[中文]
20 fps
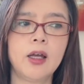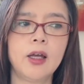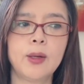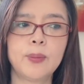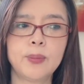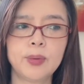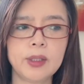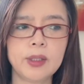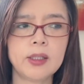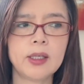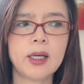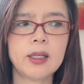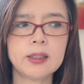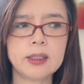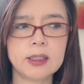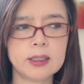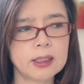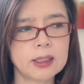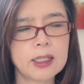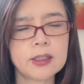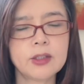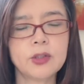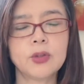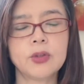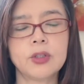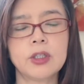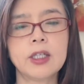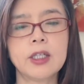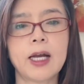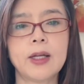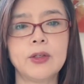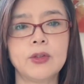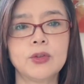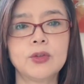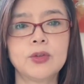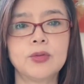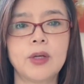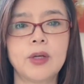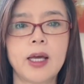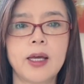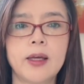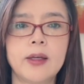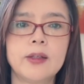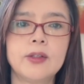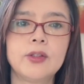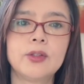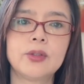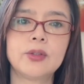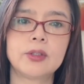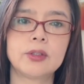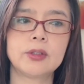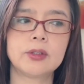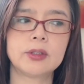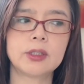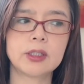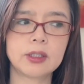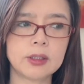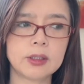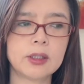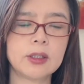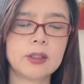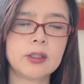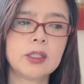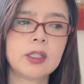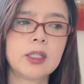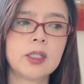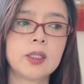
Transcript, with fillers: 不一样，你一下子就能感觉出来，就是这个人，